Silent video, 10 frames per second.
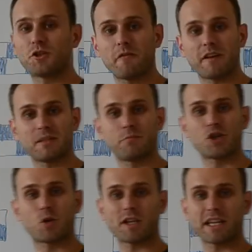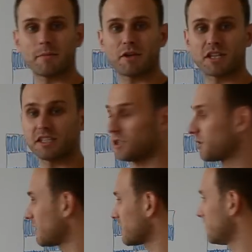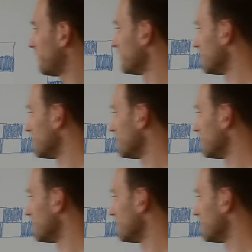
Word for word: cofać przykładanie pieczęci. To znaczy,